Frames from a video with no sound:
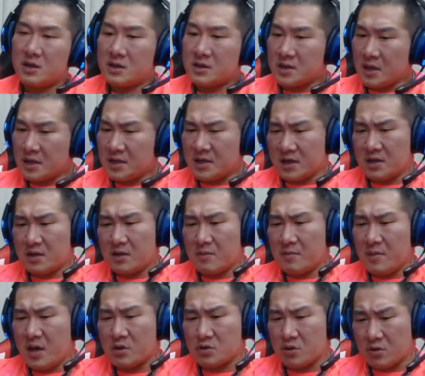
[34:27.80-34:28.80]
真的
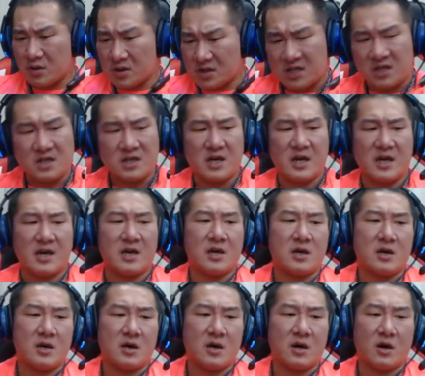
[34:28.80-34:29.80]
没有做过企业
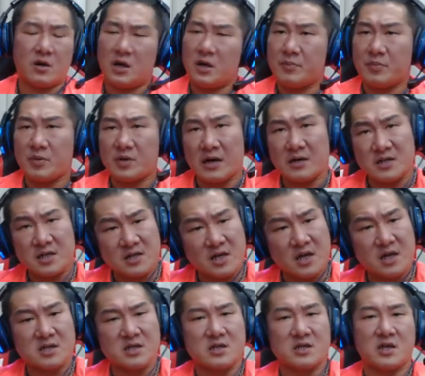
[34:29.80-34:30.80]
哦，你不了解这
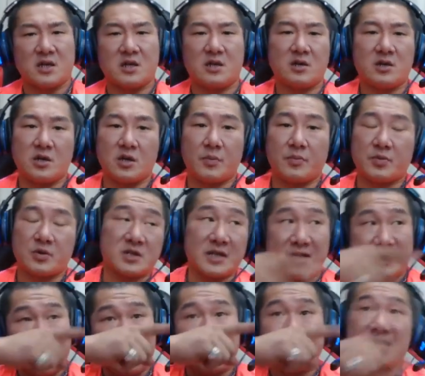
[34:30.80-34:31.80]
些事情，你都不知
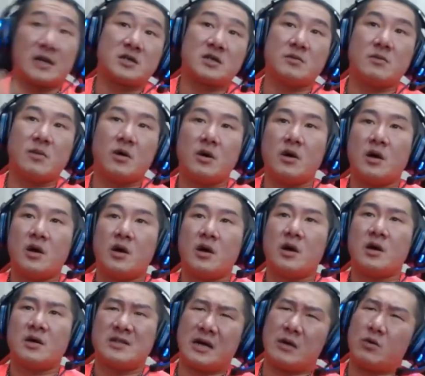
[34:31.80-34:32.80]
道他在讲什么。
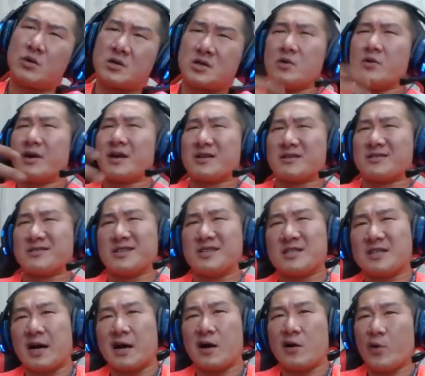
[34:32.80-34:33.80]
像我身为一个执
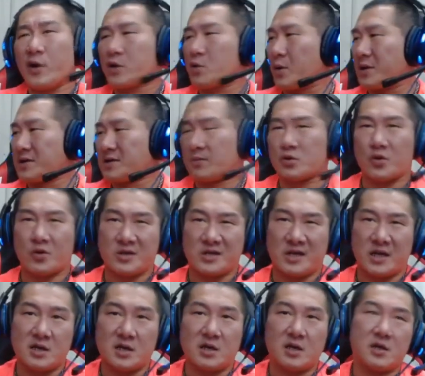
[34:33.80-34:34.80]
行长，我也管这么多
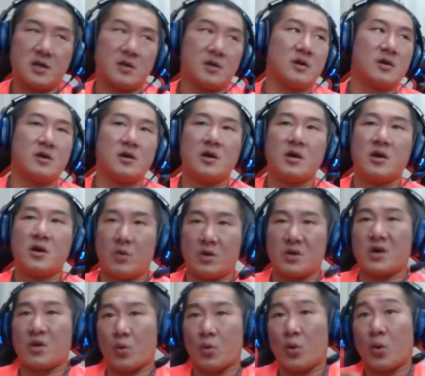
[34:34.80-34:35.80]
钱的人，
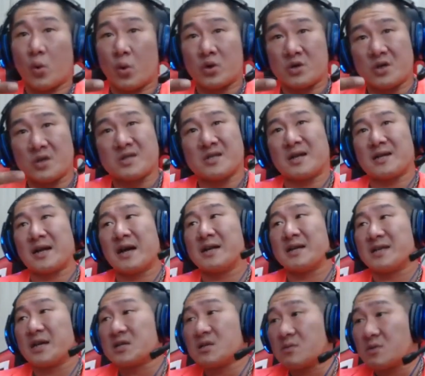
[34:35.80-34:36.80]
我就我我就知道他在
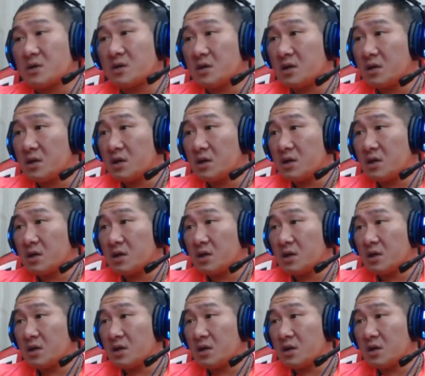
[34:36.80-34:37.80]
讲什么，
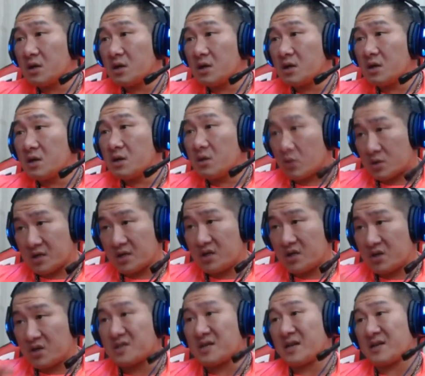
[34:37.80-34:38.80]
我真的
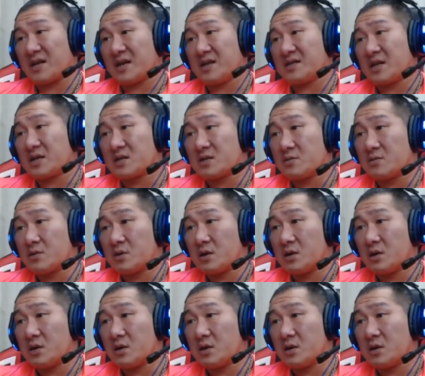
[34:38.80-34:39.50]
就知道他在讲什么。